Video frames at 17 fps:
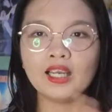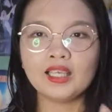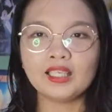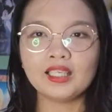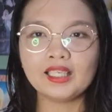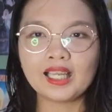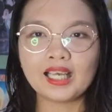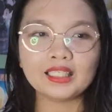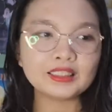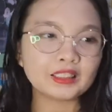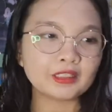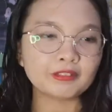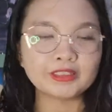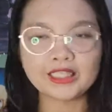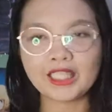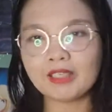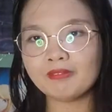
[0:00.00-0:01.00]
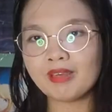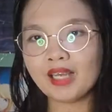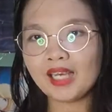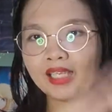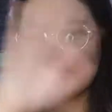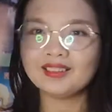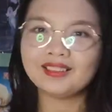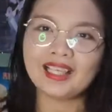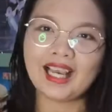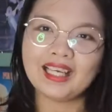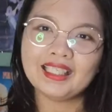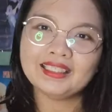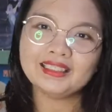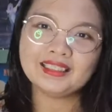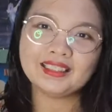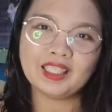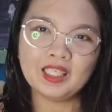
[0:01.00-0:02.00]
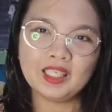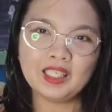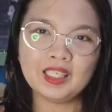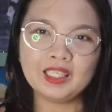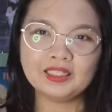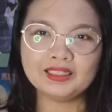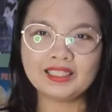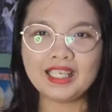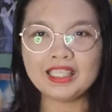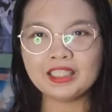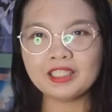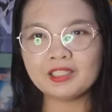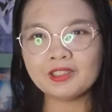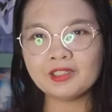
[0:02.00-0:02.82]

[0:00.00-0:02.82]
ayan lang, subscribe lang kayo guys. So, thank